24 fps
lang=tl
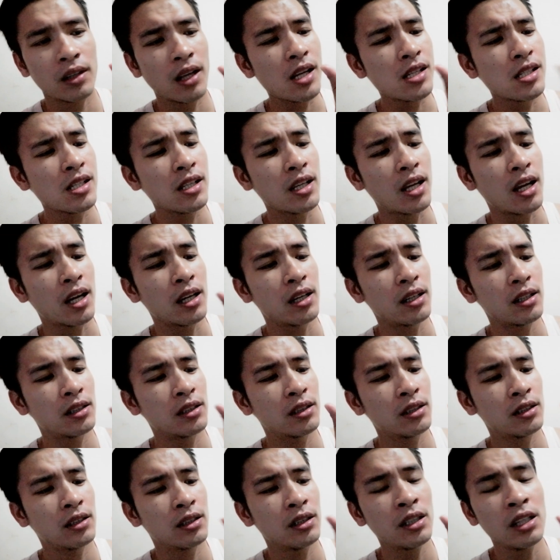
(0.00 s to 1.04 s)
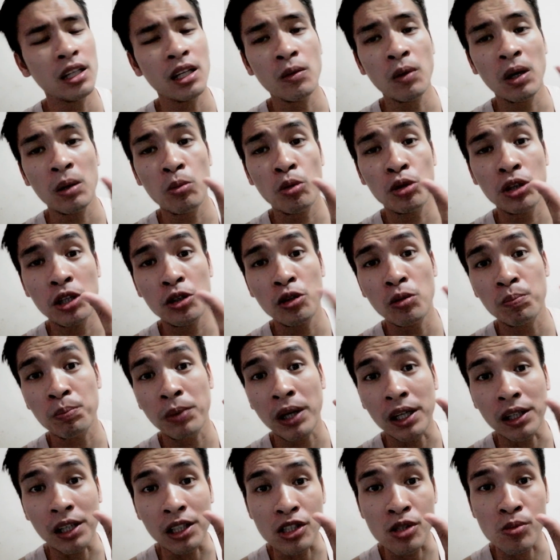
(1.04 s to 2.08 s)
kasi nga, iiwan mo din yung
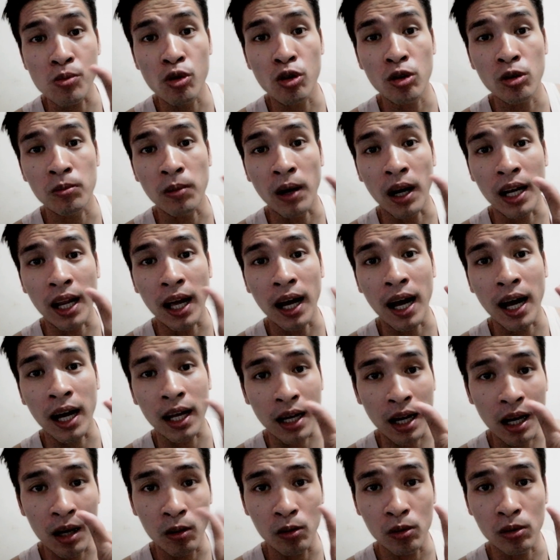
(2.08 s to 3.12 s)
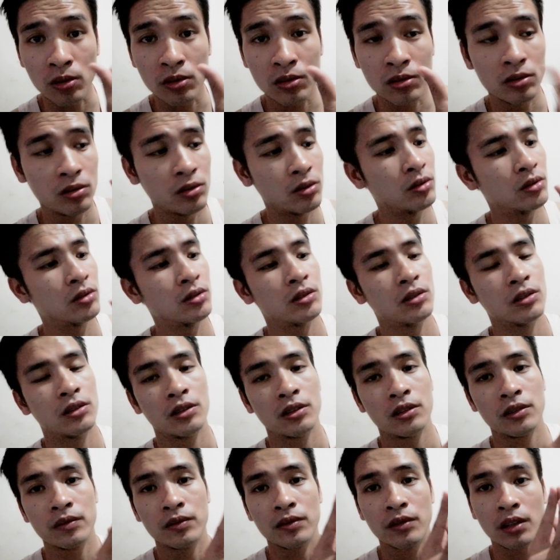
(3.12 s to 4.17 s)
parents mo balang araw.
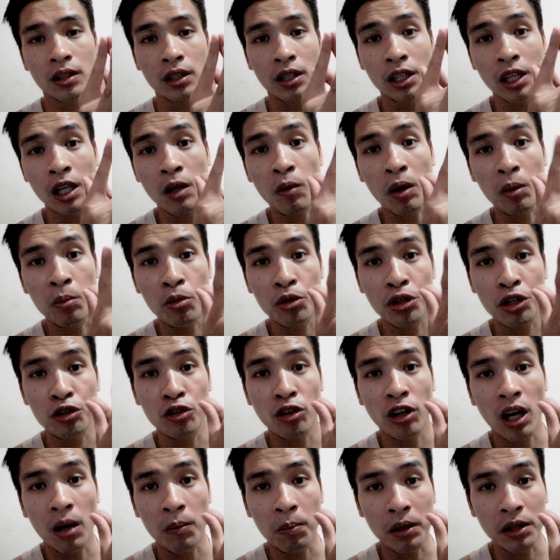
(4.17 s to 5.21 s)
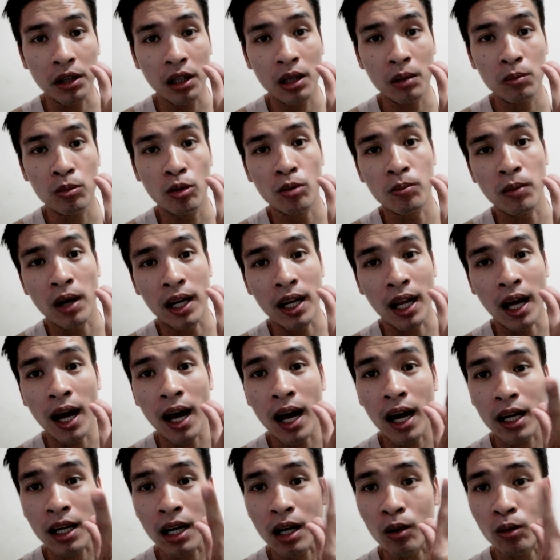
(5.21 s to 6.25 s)
Iiwan mo din yung kapatid mo balang
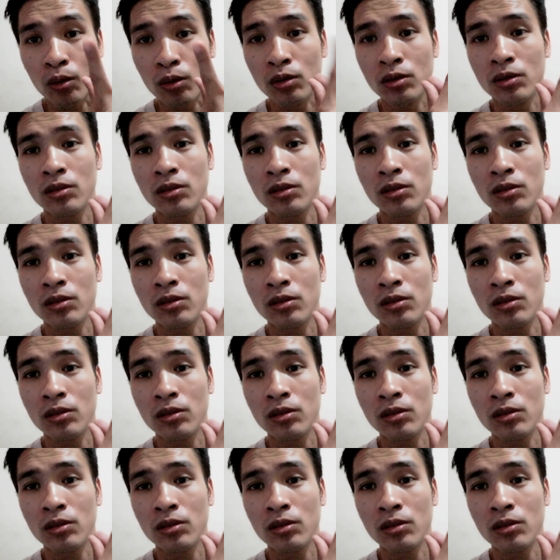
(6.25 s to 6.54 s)
araw.